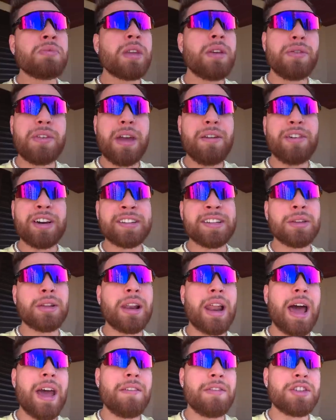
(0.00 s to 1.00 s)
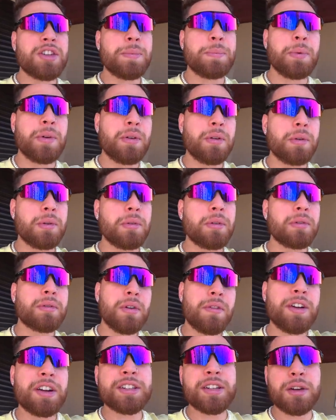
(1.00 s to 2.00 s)
E fiquei fazendo live, tipo, eu,
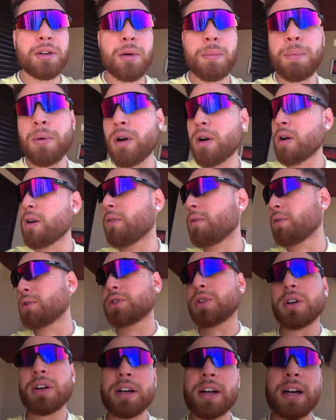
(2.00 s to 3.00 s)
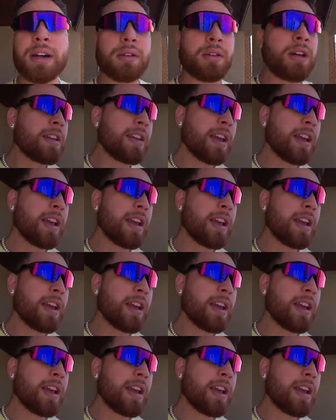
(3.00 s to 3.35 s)
conversando com o povo, jogando.